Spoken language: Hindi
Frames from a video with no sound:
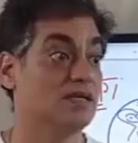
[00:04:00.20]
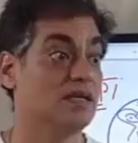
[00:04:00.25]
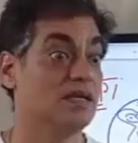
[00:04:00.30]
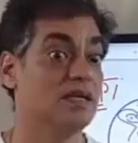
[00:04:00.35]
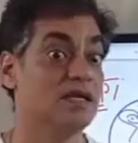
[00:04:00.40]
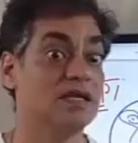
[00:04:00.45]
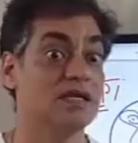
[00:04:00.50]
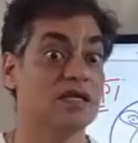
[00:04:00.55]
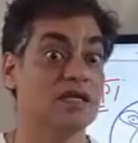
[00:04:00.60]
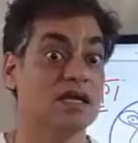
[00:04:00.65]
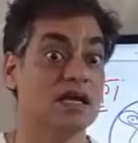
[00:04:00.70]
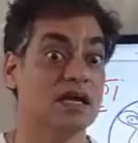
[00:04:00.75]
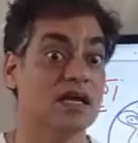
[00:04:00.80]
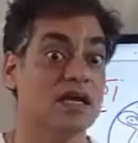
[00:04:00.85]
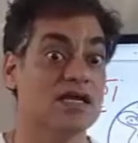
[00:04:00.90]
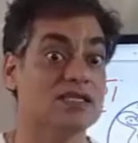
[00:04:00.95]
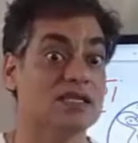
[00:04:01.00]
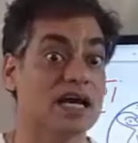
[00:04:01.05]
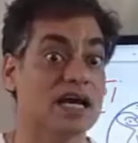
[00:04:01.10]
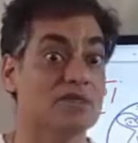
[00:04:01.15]
भीख के
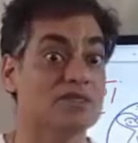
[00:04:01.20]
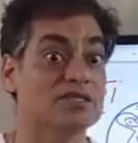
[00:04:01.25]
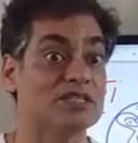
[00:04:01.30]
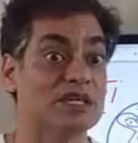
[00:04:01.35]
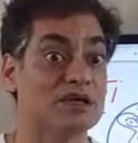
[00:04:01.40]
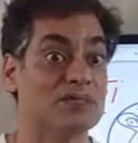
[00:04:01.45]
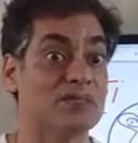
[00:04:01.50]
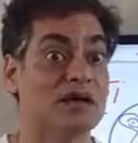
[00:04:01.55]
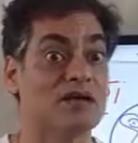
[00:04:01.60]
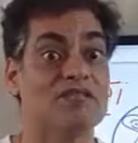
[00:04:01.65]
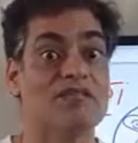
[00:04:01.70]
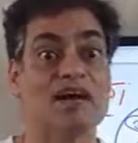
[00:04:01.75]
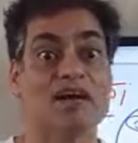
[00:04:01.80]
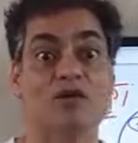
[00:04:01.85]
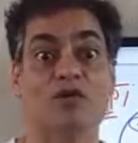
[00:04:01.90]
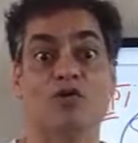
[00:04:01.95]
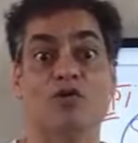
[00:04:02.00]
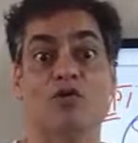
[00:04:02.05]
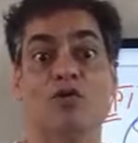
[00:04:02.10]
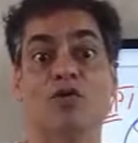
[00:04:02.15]
हिसाब से हम
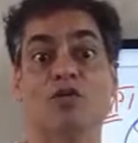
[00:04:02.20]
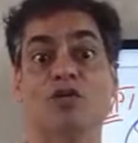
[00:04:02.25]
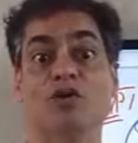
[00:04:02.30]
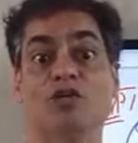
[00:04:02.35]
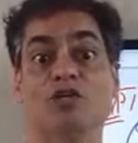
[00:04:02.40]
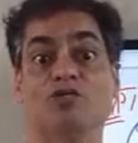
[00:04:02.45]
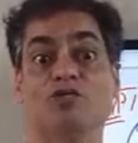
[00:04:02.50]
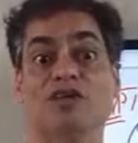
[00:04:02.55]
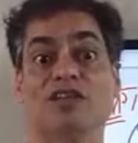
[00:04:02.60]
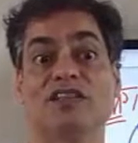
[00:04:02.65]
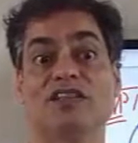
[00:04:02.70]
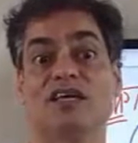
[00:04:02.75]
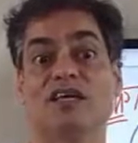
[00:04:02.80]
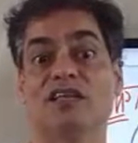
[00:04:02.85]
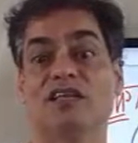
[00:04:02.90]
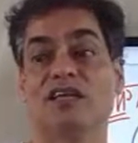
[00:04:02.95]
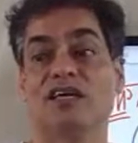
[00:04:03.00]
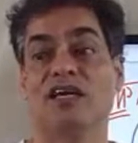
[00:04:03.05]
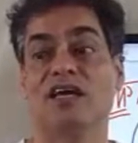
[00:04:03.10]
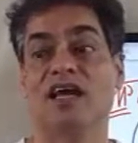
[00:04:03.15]
भगवान को रिश्वत
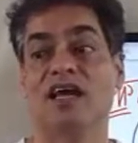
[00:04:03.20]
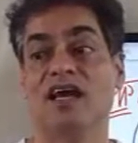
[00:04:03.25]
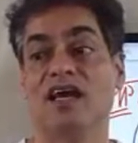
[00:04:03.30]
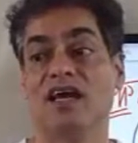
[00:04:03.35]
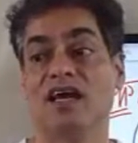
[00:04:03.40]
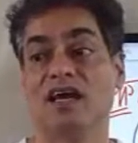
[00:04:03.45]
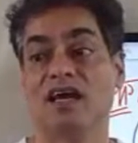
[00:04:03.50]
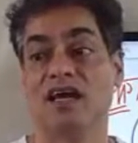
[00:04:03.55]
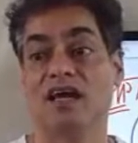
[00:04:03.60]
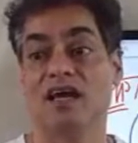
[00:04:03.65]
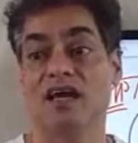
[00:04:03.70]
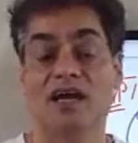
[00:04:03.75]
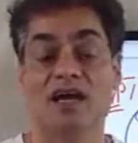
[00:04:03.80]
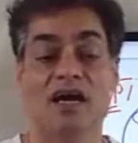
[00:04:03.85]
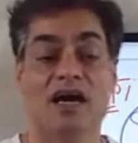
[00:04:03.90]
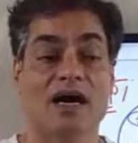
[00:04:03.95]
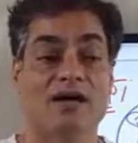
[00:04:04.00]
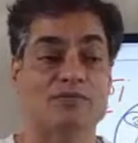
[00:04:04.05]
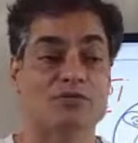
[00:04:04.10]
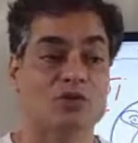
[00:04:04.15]
देते हैं
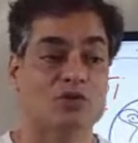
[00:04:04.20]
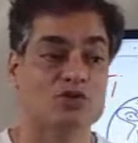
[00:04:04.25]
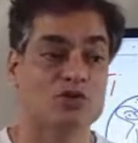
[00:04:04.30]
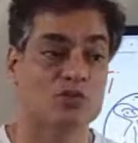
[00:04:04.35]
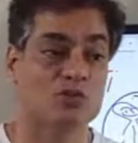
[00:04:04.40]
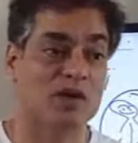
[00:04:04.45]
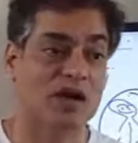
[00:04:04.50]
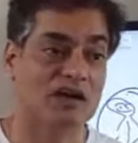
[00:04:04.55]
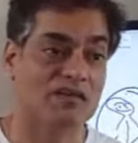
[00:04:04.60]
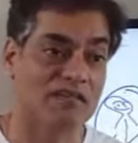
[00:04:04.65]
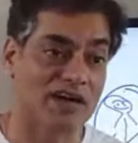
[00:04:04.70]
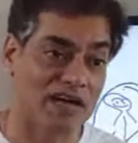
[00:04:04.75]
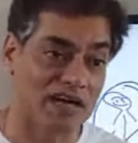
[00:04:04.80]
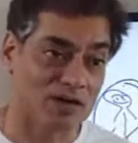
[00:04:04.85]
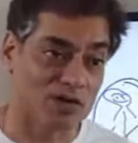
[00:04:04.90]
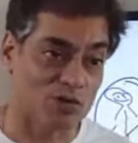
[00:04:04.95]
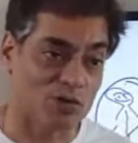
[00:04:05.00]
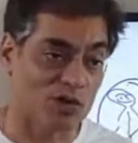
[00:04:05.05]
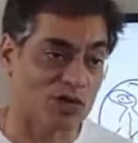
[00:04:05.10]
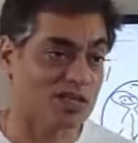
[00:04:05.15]
अब सोचो
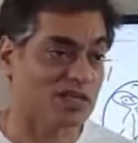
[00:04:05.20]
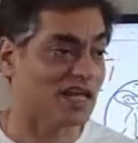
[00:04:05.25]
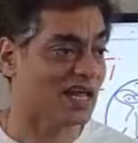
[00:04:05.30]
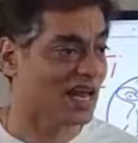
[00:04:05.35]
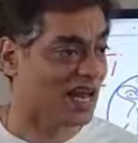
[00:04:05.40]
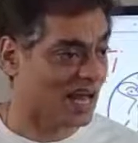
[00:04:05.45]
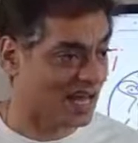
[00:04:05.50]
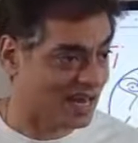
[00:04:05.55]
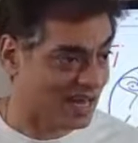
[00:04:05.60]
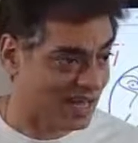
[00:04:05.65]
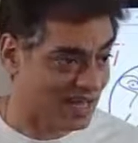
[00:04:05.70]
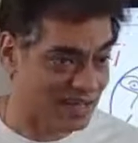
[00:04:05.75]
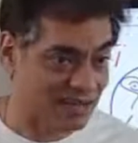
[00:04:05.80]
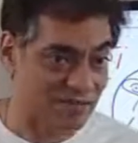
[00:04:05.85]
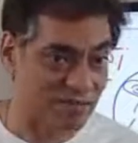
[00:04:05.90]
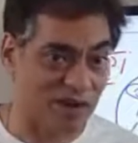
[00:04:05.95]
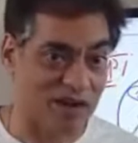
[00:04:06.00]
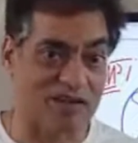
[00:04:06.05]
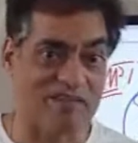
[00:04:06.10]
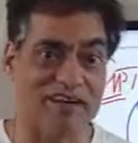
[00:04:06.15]
भगवान कोई दलाल है
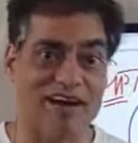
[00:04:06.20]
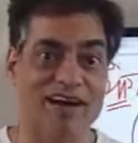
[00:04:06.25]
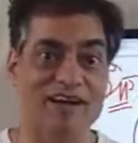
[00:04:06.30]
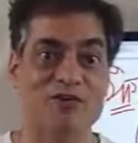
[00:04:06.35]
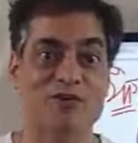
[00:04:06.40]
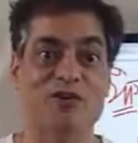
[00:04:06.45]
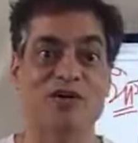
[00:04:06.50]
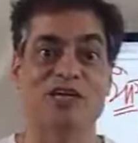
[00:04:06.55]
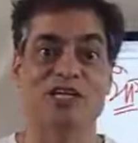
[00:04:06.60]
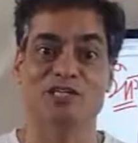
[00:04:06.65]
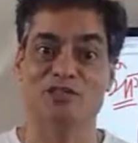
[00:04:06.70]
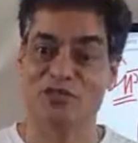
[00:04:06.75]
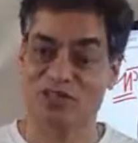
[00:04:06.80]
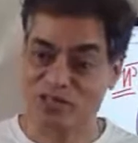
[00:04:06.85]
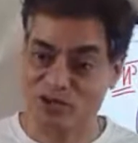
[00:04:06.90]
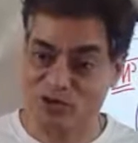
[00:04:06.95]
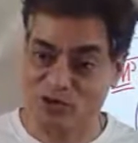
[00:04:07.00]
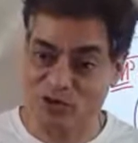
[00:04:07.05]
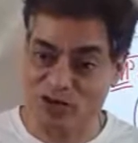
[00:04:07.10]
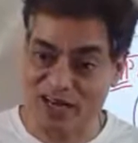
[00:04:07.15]
भगवान कोई
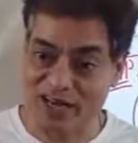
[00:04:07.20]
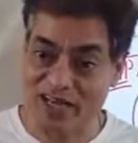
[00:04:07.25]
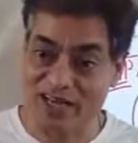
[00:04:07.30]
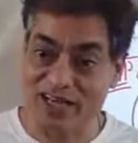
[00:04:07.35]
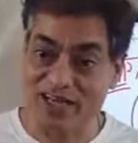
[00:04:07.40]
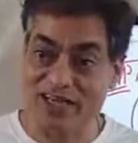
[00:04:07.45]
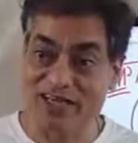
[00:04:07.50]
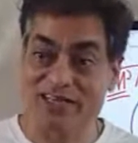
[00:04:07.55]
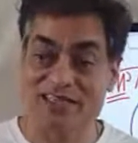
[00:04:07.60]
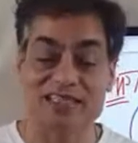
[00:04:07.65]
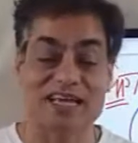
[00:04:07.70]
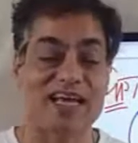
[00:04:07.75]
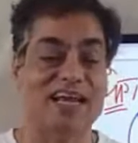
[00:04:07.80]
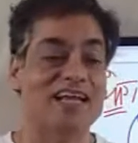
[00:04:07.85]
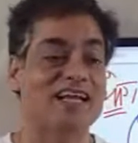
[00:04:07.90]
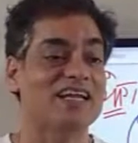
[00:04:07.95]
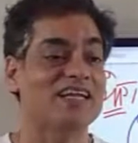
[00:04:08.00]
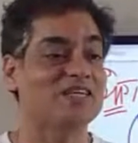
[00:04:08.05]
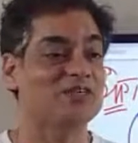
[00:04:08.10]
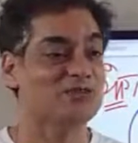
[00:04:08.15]
रिश्वत खोर है
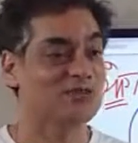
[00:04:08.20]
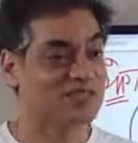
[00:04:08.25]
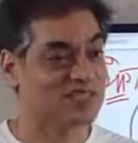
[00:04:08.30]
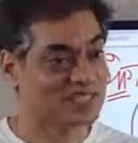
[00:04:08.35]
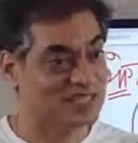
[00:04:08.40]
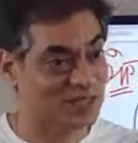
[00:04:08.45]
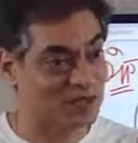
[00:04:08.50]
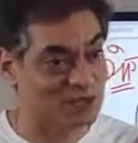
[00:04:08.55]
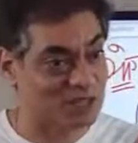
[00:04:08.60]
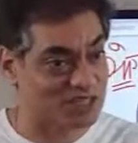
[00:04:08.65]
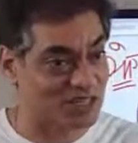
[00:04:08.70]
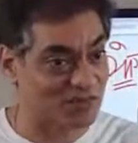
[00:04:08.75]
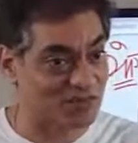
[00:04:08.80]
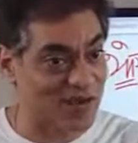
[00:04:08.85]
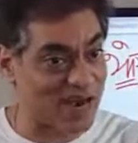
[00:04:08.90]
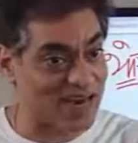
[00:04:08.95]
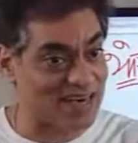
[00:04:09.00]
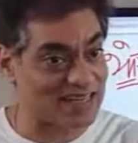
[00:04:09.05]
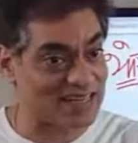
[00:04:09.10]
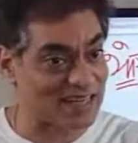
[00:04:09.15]
साला रिश्वत से उस
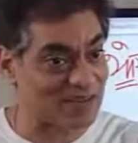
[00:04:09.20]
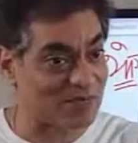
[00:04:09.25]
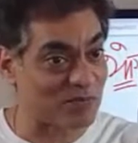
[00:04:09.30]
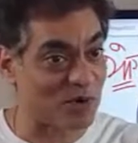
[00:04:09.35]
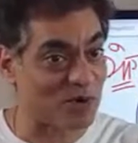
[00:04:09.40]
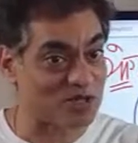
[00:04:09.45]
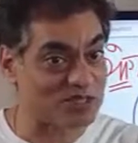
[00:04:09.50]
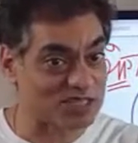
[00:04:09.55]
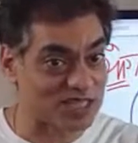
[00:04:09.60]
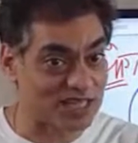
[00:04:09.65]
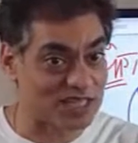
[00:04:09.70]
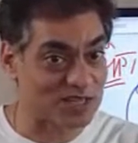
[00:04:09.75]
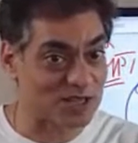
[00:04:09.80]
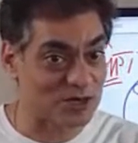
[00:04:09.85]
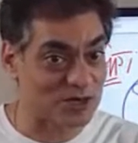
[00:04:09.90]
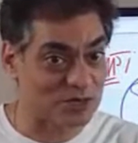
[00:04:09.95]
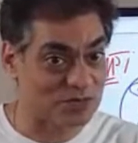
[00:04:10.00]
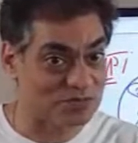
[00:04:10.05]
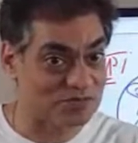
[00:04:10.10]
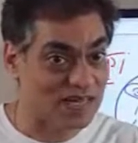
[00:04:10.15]
सम्राट तक पहुंच
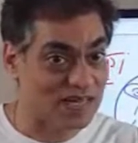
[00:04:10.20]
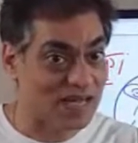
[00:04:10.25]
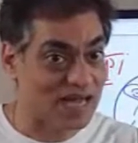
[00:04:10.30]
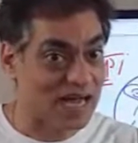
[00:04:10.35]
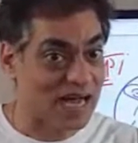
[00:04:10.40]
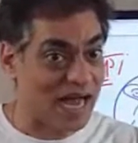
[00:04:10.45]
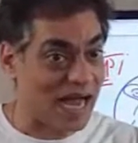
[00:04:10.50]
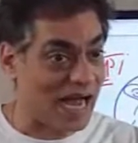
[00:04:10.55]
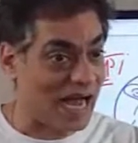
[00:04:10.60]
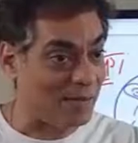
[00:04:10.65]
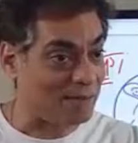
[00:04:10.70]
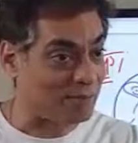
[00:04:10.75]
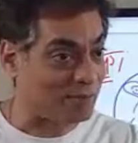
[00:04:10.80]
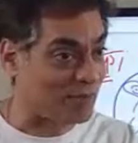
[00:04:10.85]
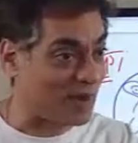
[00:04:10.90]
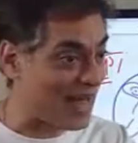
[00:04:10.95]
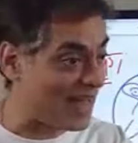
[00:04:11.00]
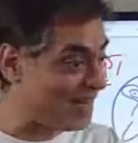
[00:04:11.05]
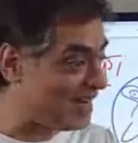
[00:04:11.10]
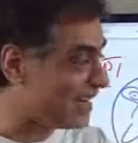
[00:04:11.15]
सकते हो
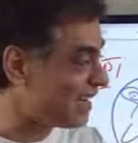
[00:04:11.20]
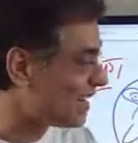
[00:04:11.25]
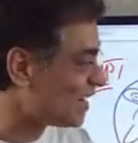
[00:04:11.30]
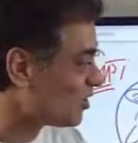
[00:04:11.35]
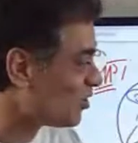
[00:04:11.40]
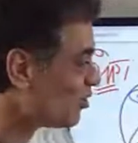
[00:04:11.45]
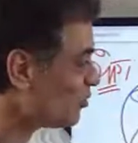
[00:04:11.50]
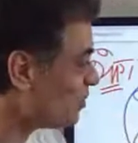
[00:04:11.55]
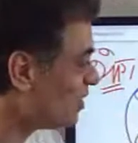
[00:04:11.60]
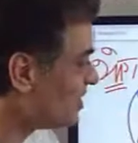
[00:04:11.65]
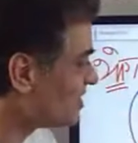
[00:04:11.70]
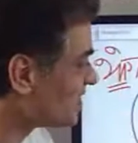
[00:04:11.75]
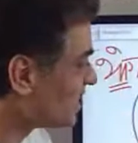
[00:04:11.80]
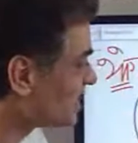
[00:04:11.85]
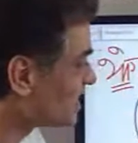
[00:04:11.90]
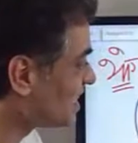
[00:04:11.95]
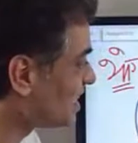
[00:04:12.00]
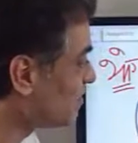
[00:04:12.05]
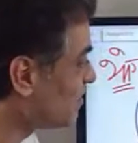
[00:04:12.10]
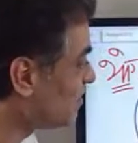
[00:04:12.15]
आप प्लानिंग कर रहे हो बीच
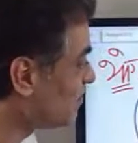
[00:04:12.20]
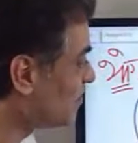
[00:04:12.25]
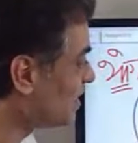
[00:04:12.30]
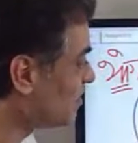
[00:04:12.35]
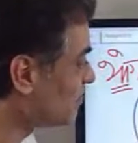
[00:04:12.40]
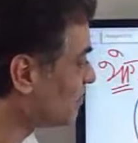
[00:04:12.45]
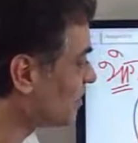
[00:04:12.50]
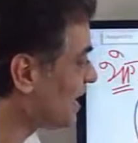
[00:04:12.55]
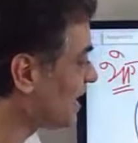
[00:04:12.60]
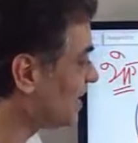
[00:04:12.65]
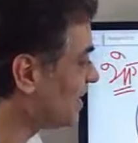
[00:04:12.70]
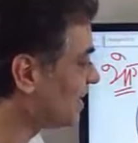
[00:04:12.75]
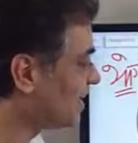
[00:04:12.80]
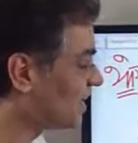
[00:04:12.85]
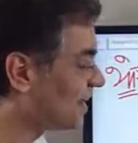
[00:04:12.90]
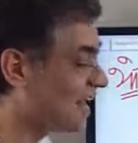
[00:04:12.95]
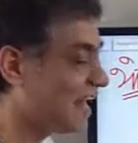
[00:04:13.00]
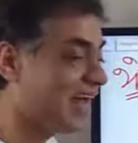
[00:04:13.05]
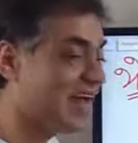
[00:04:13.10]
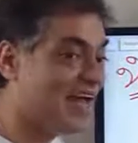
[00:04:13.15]
रस्ते में मन प्लानिंग
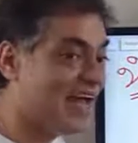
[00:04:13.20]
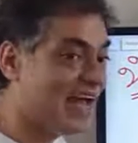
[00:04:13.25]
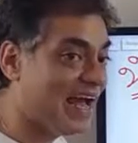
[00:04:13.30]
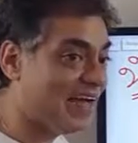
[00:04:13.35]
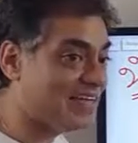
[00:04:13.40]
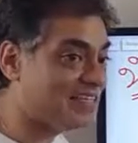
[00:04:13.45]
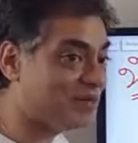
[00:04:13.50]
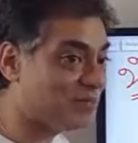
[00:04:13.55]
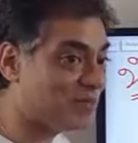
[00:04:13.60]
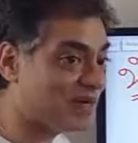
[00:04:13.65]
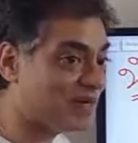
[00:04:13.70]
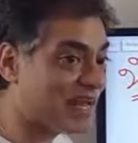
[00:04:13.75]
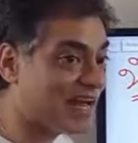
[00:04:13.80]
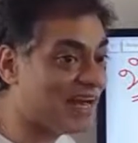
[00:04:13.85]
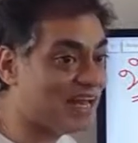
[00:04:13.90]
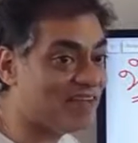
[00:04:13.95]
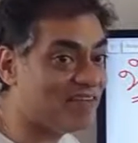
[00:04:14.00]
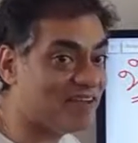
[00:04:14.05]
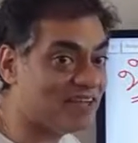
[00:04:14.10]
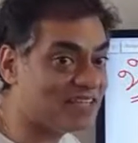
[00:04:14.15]
कर रहा है ऐसे
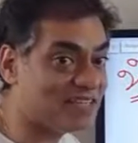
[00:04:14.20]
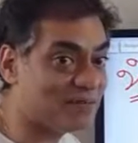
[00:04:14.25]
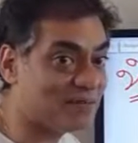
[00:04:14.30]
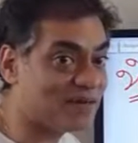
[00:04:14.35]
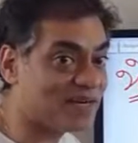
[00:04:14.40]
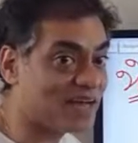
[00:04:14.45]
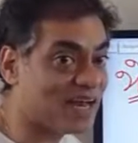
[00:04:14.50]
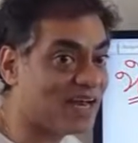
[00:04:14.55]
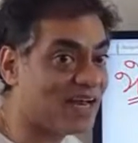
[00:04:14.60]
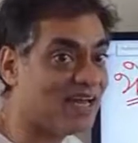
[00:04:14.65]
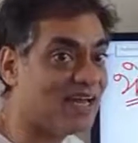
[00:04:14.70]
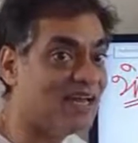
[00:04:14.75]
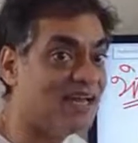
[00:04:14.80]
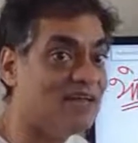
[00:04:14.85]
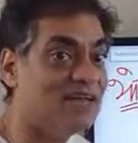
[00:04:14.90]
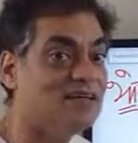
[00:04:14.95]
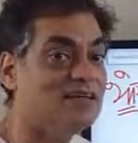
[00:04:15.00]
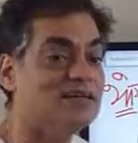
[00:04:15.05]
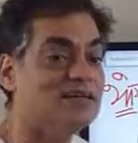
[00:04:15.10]
पटाले वैसे पटाले